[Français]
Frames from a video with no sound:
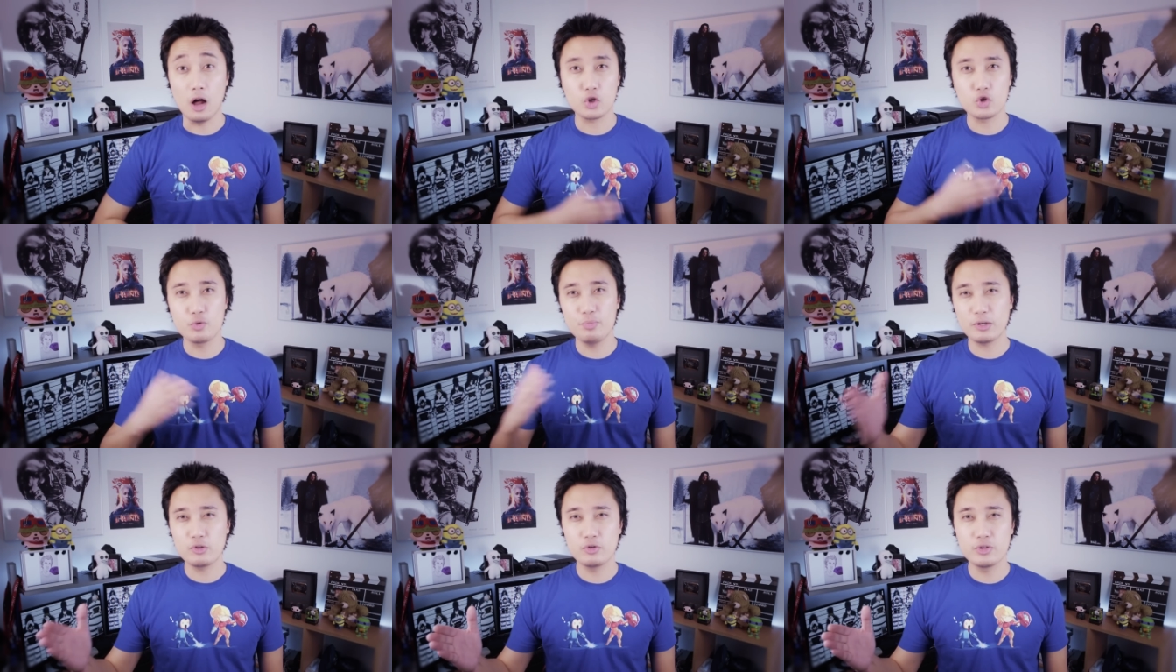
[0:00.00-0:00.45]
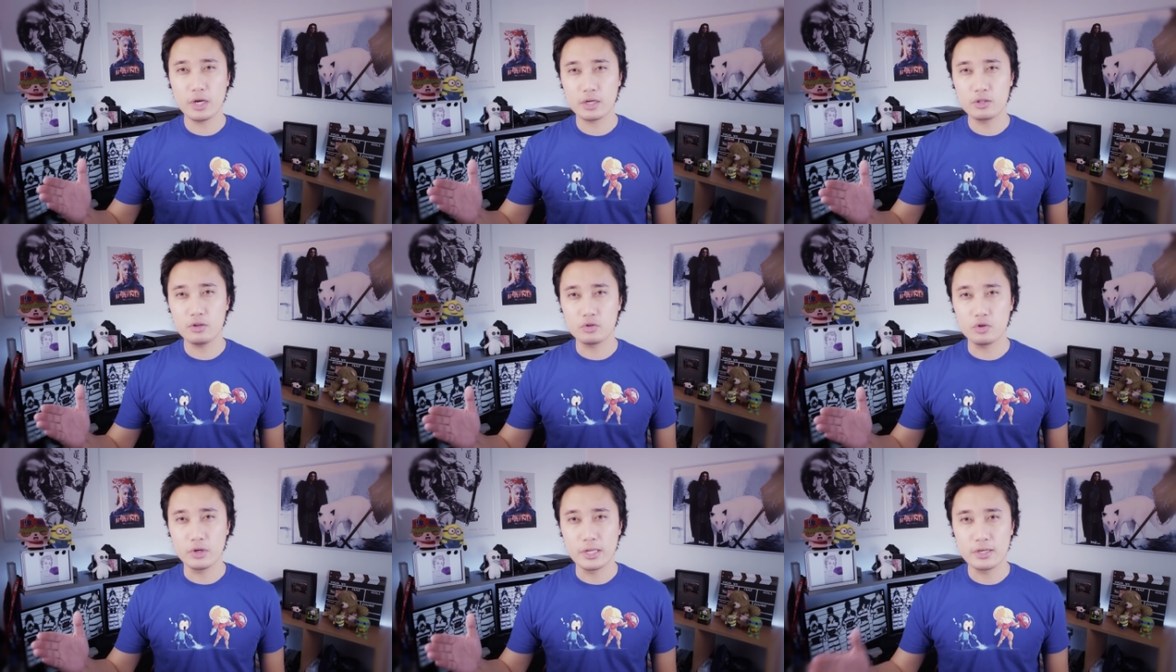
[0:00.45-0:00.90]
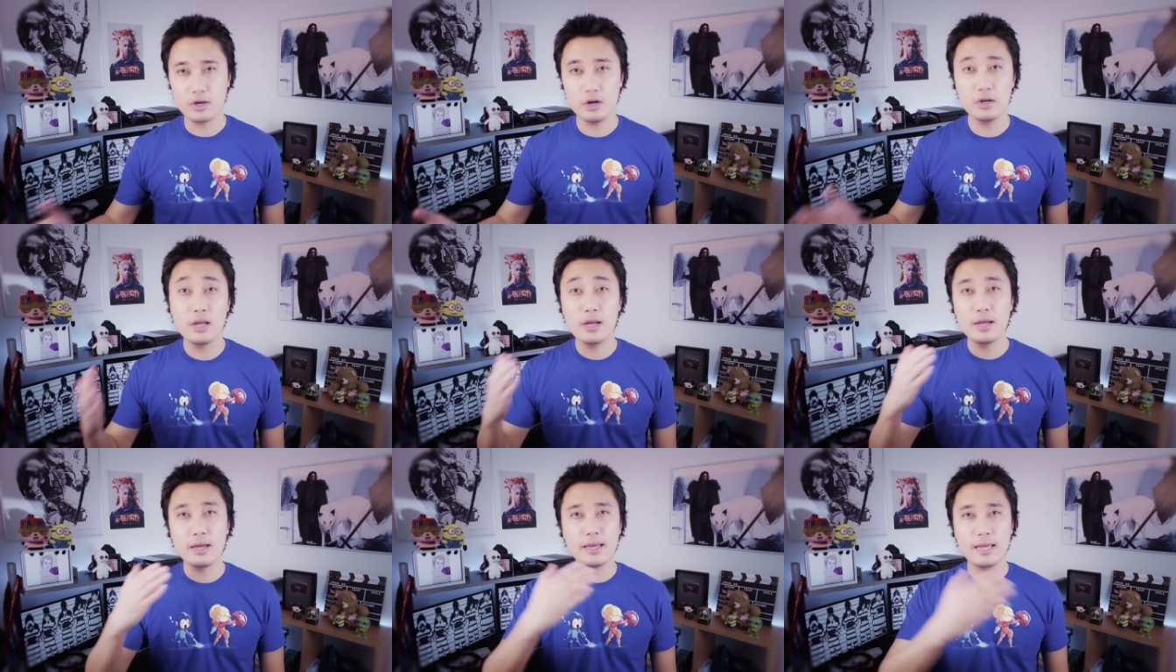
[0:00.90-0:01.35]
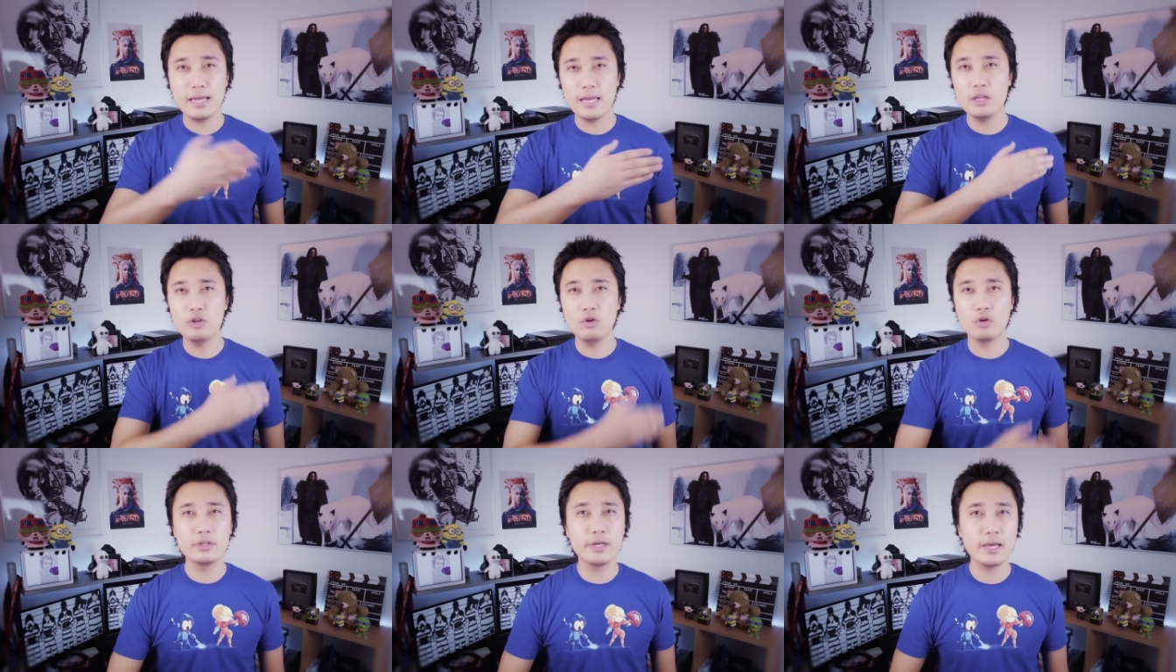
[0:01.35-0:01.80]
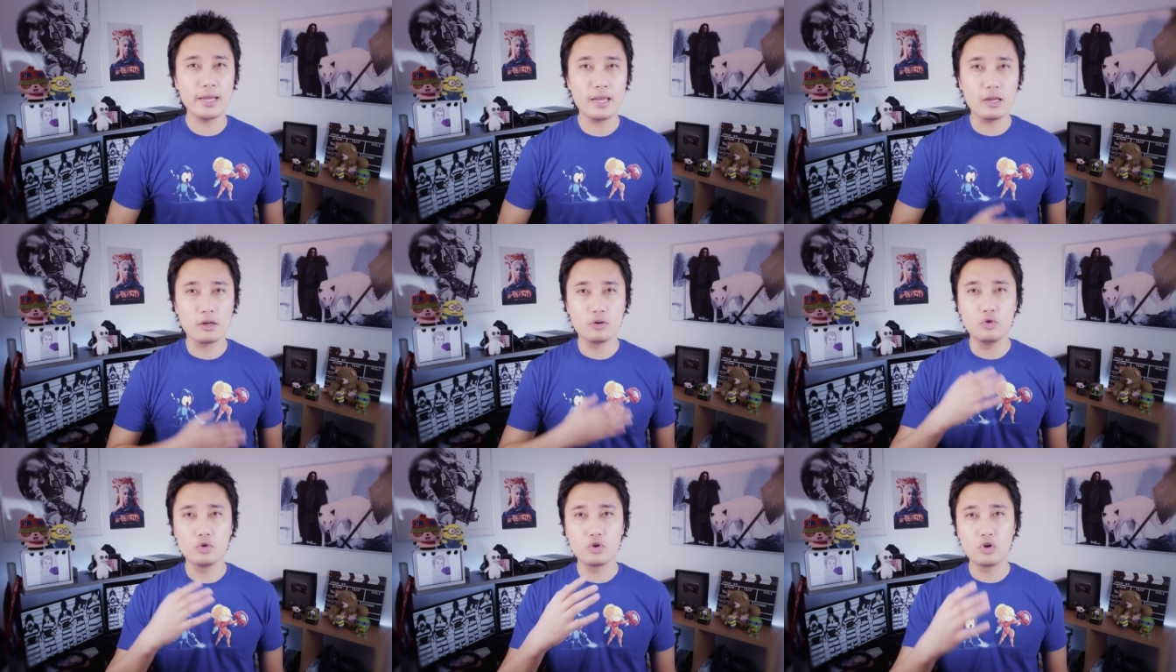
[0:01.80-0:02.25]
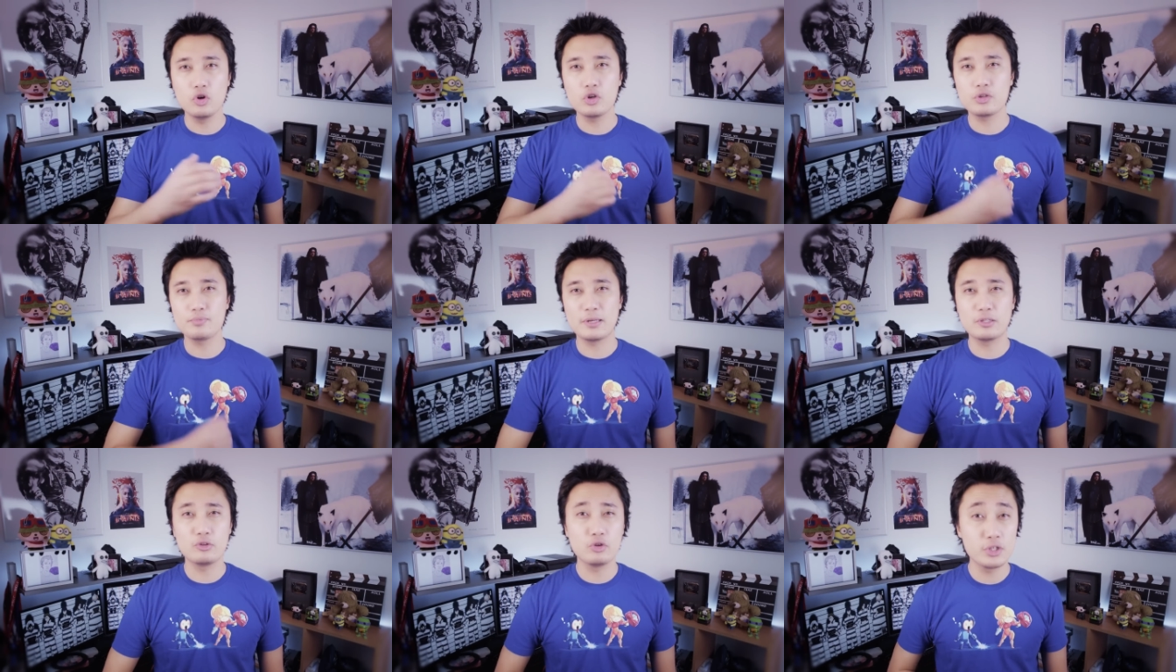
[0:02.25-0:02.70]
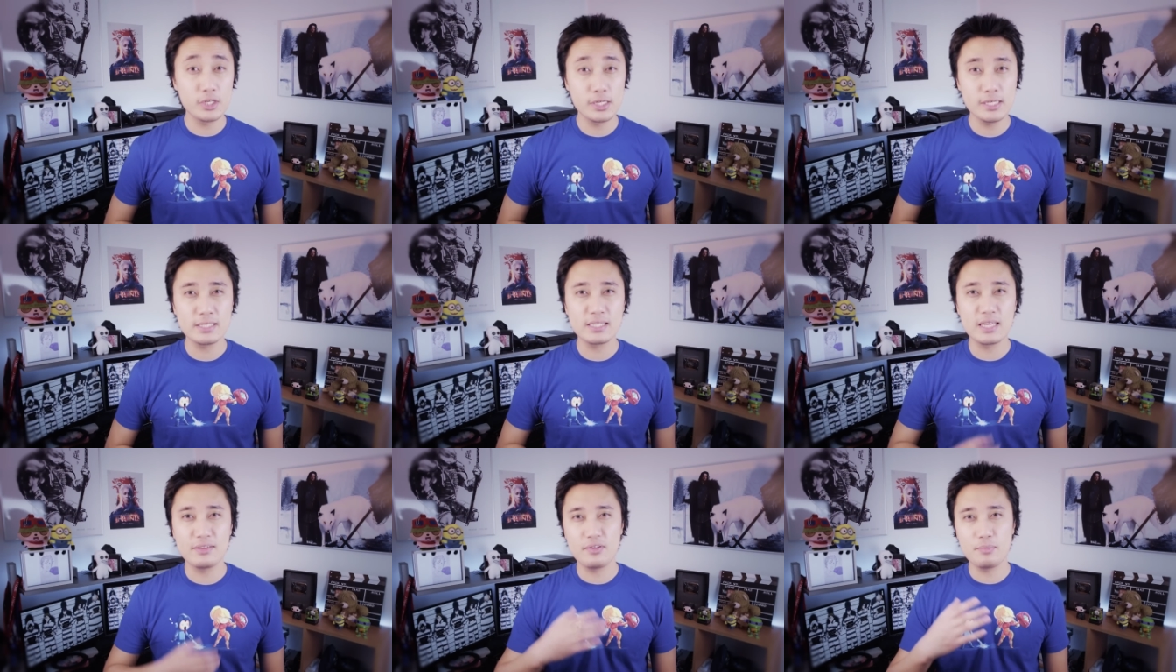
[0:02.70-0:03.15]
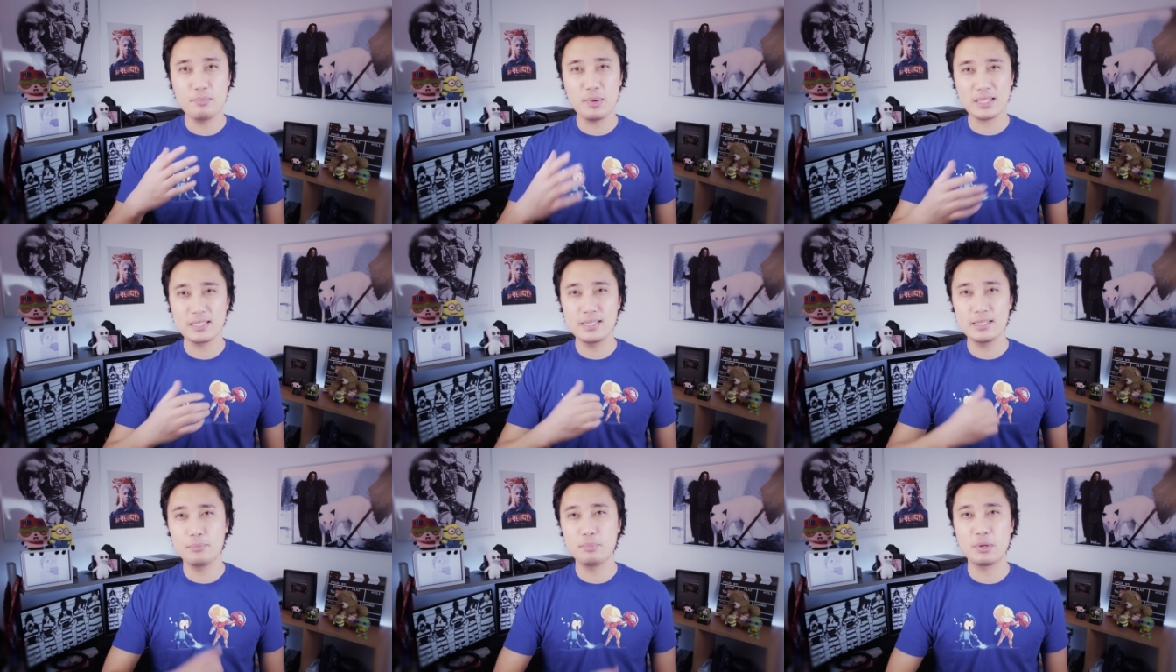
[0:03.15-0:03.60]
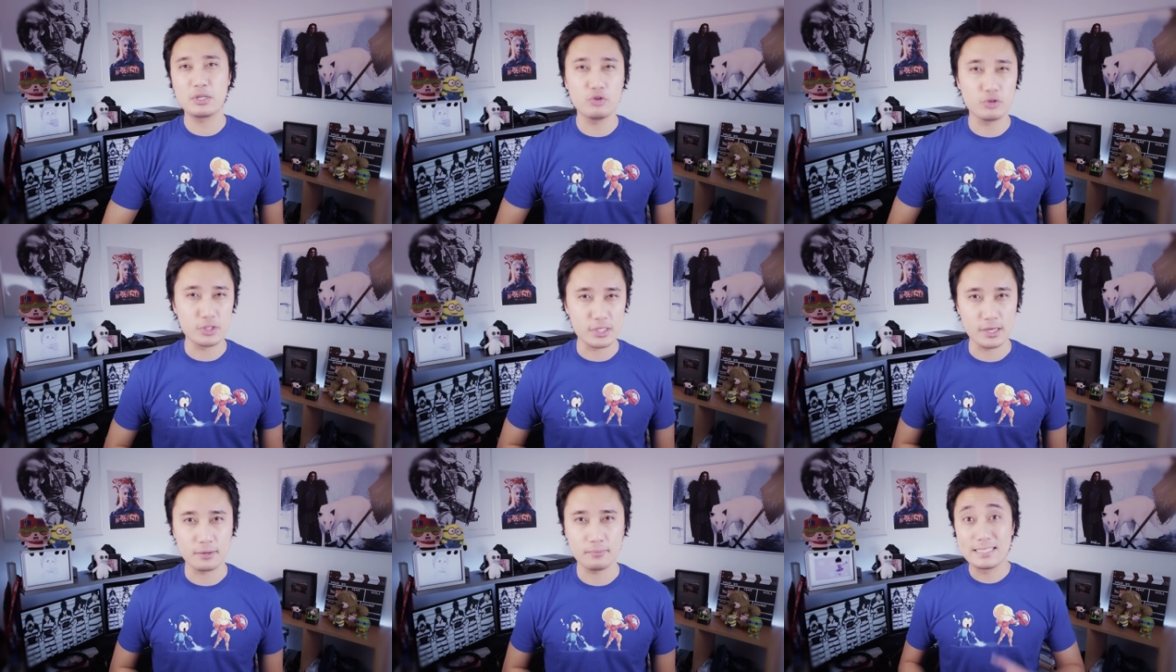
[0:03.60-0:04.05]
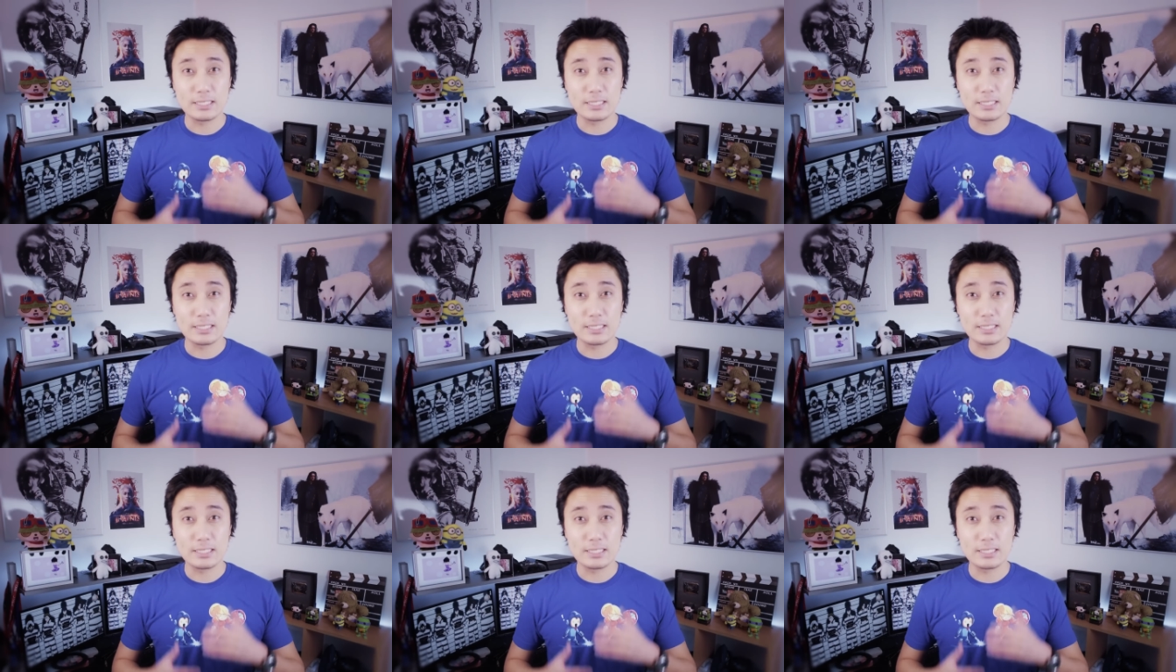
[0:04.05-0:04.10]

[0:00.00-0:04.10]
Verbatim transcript: Alors, je parle du directeur de l'école et d'André, le colosse masochiste qui fait partie des prisonniers.